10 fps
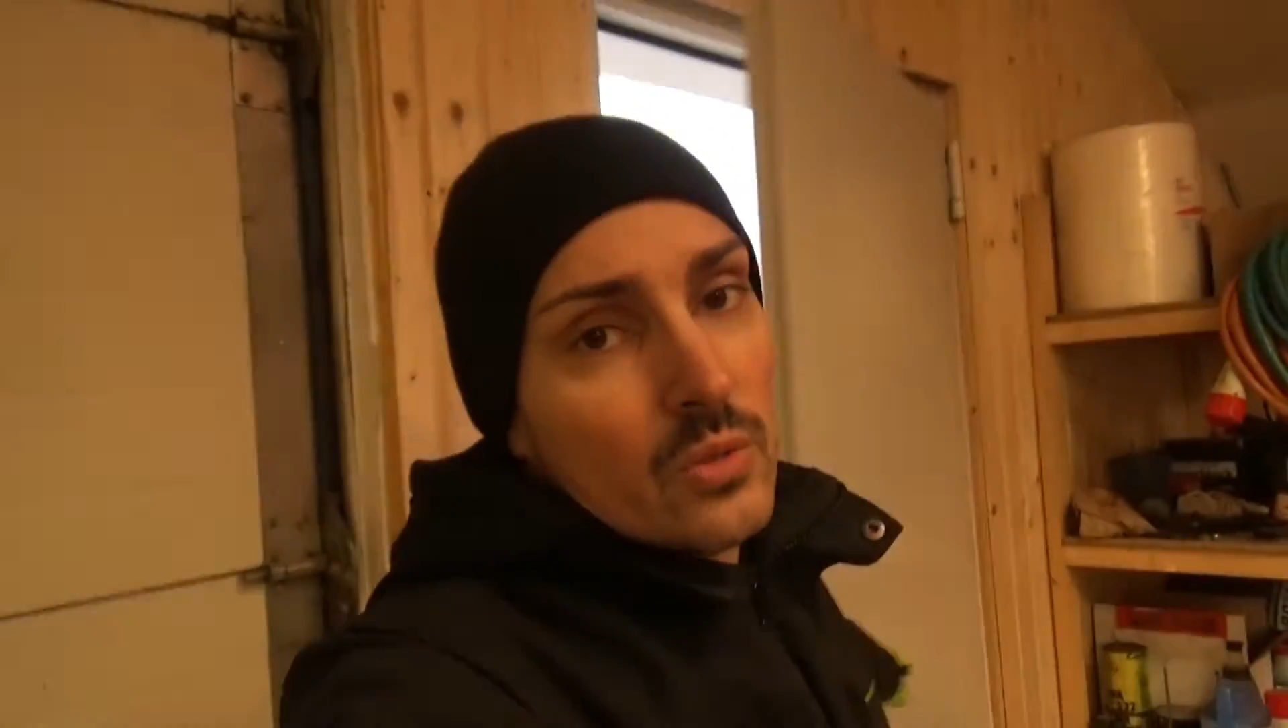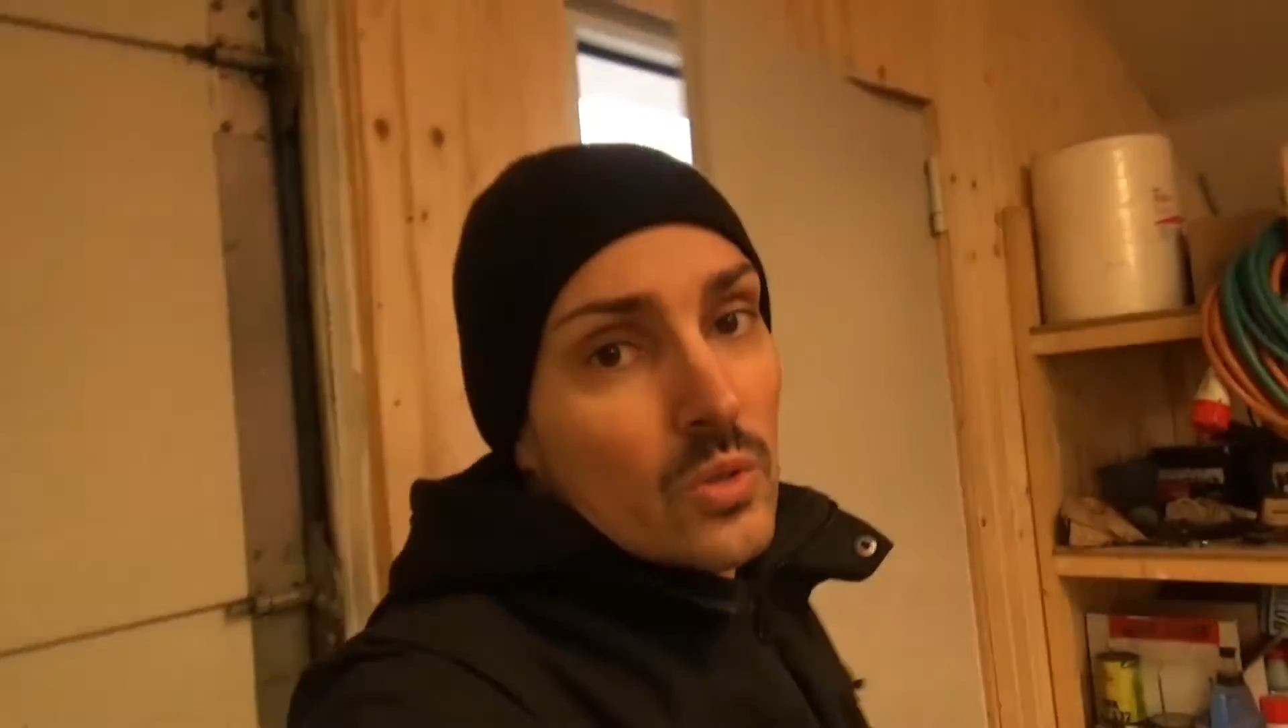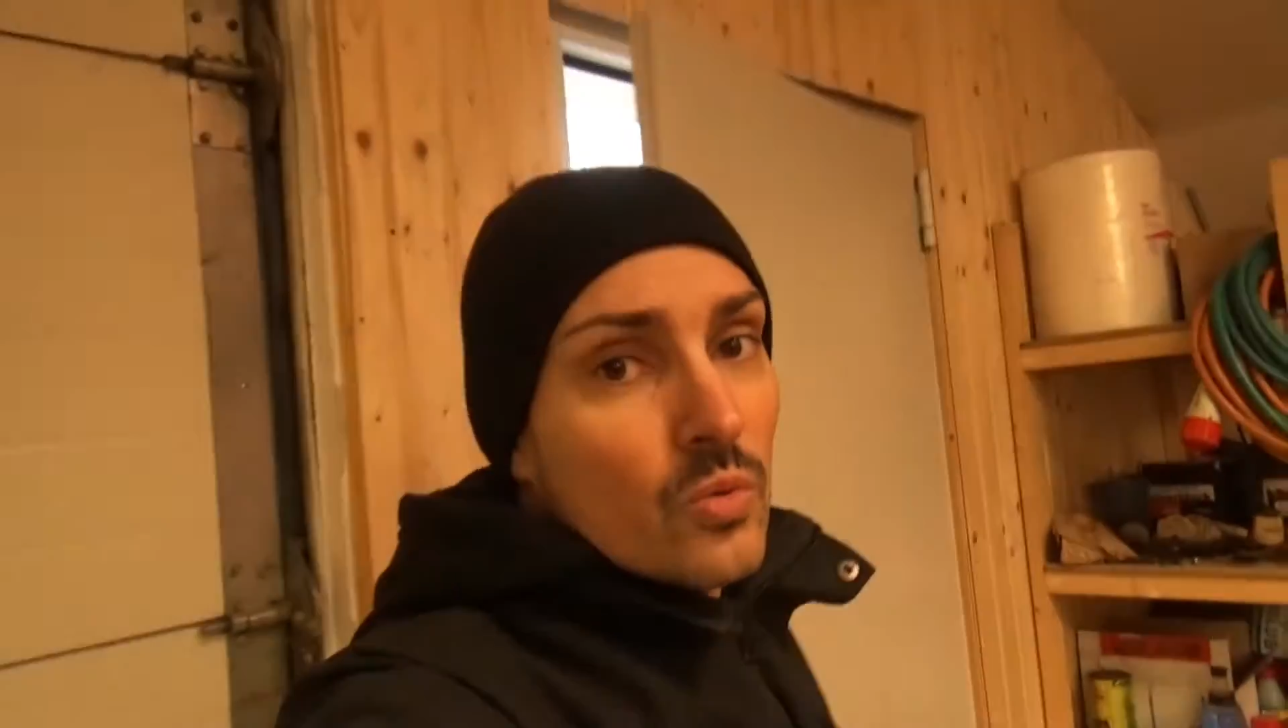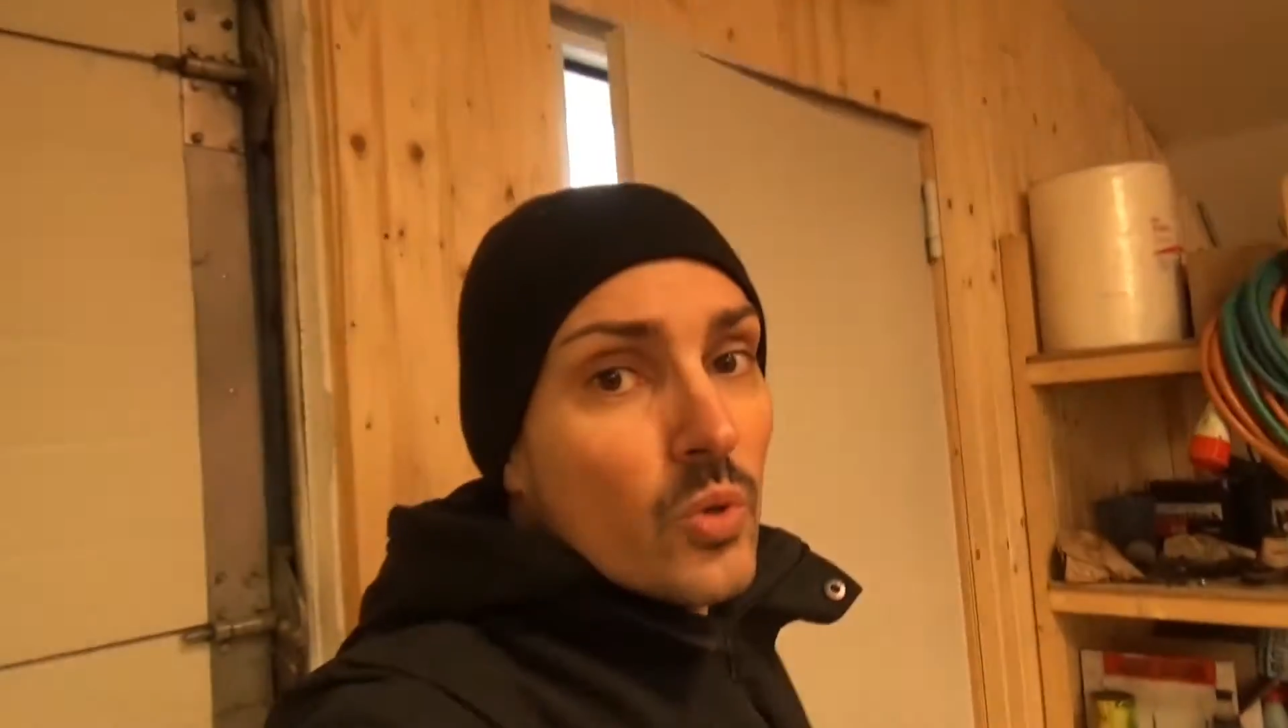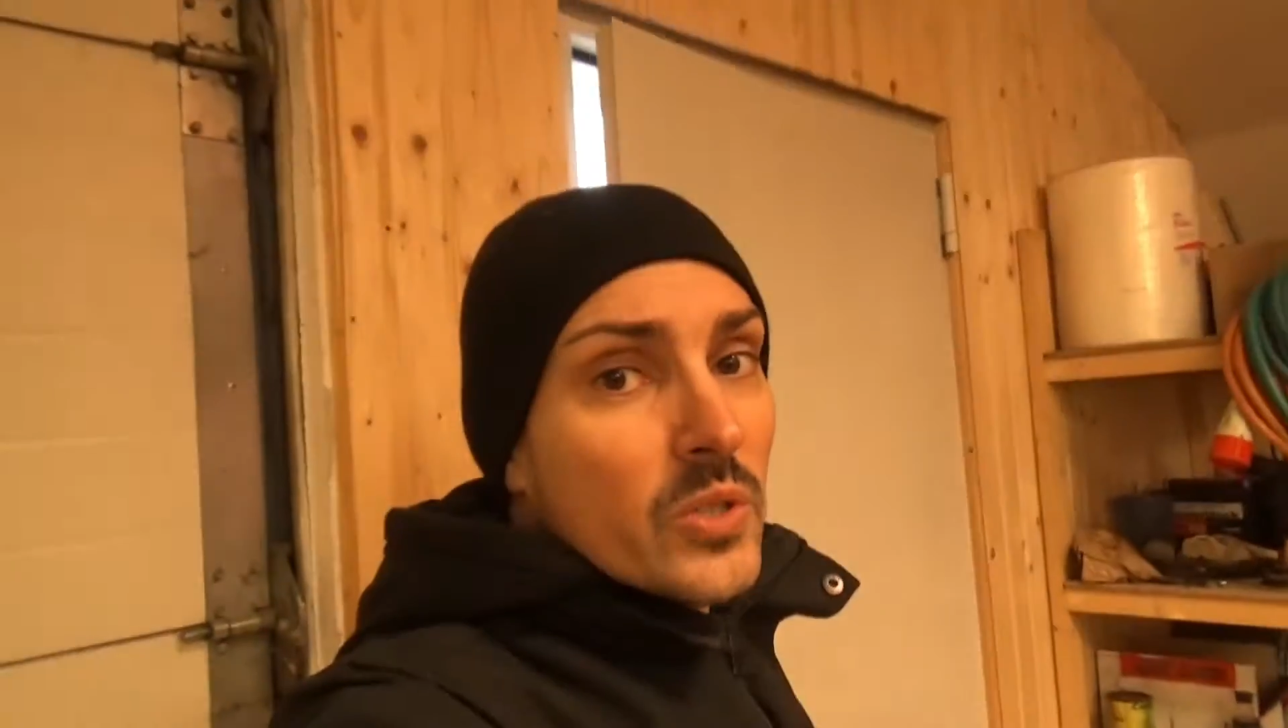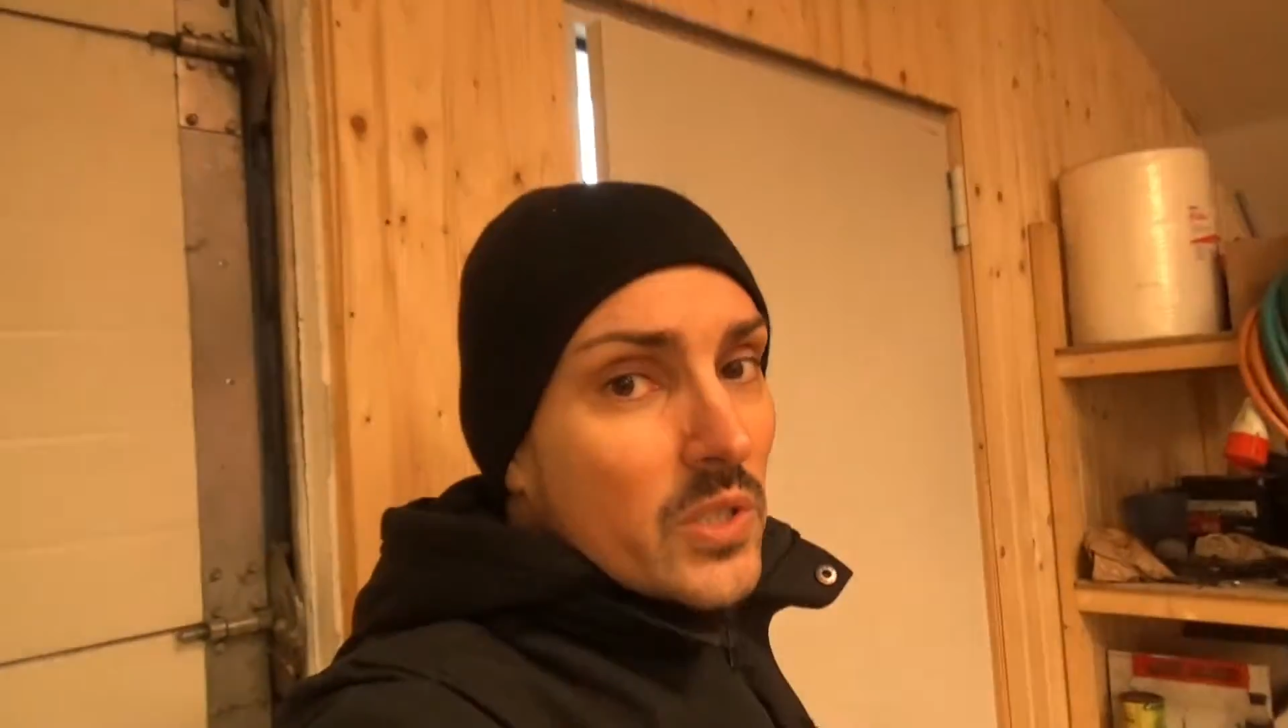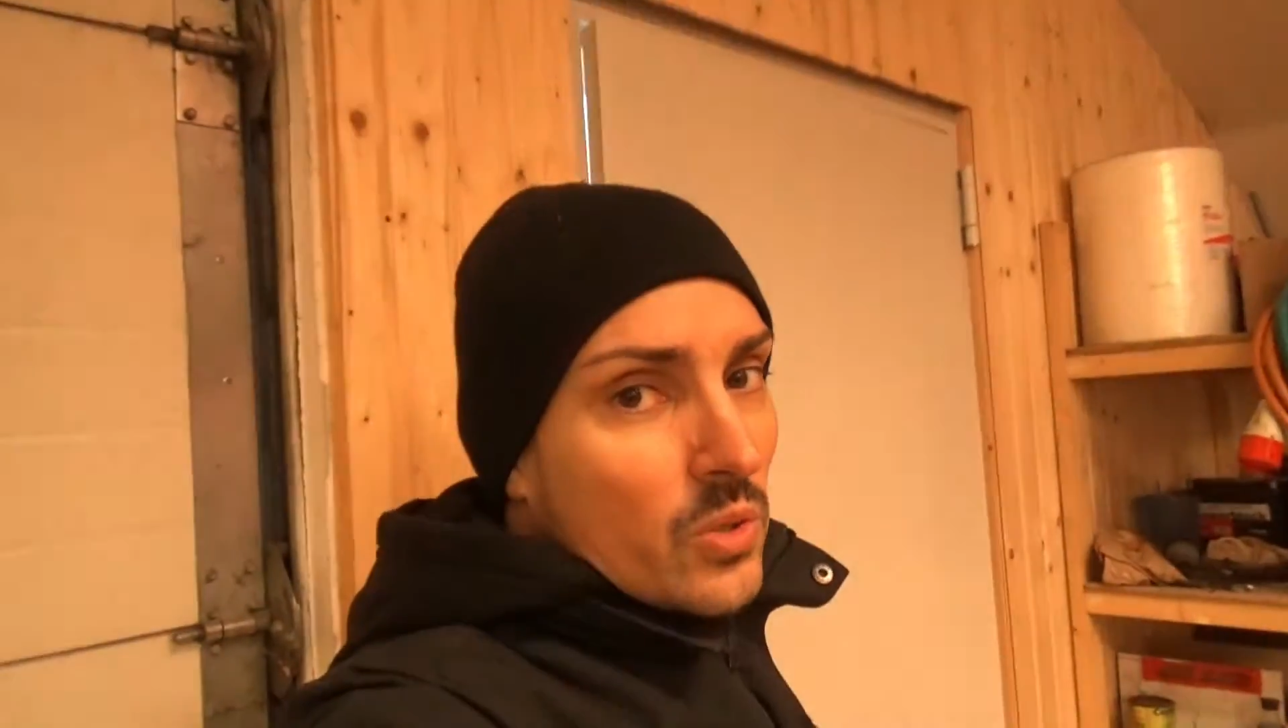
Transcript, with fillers: oder nur noch die